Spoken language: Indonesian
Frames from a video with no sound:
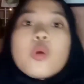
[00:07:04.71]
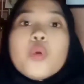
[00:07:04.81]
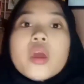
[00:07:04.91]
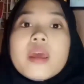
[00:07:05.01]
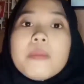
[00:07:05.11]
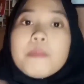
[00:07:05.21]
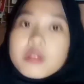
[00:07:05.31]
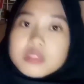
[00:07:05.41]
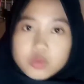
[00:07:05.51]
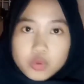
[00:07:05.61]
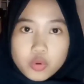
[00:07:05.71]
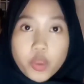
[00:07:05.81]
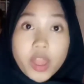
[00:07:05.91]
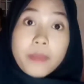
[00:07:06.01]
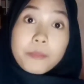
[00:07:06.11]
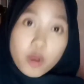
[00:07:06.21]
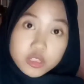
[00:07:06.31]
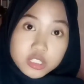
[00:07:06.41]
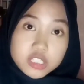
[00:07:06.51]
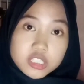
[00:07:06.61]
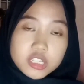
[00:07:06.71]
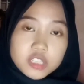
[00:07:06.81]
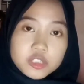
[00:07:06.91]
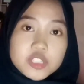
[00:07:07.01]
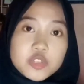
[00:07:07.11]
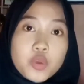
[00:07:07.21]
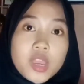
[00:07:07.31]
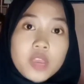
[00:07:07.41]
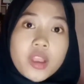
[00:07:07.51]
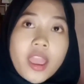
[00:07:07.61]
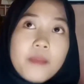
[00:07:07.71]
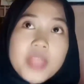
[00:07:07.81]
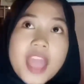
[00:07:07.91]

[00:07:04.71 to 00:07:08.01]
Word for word: gue repost tuh gue repost terus gue, gue kayak